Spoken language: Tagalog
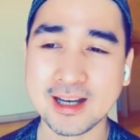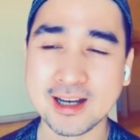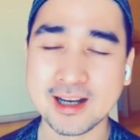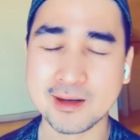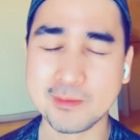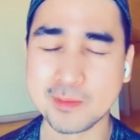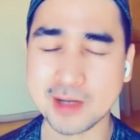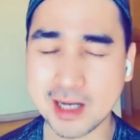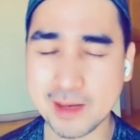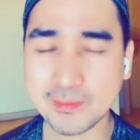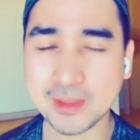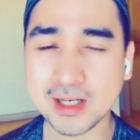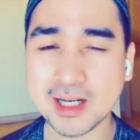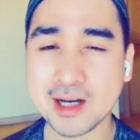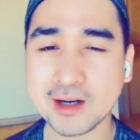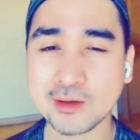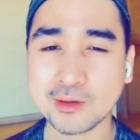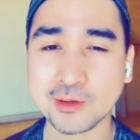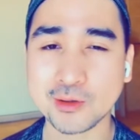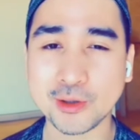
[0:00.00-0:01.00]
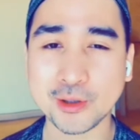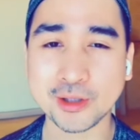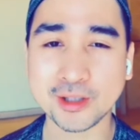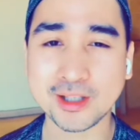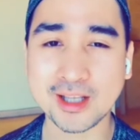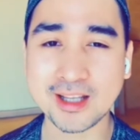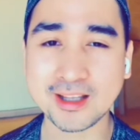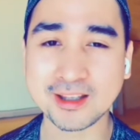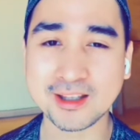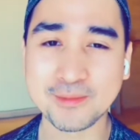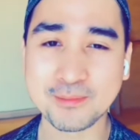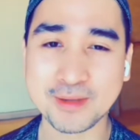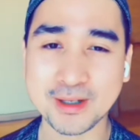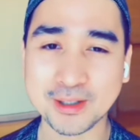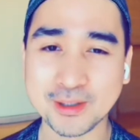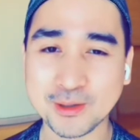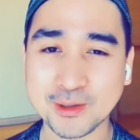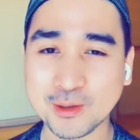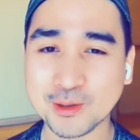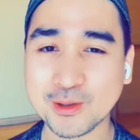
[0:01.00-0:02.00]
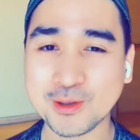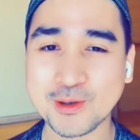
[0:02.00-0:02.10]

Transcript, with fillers: Uh, marami na akong content na pa-cute.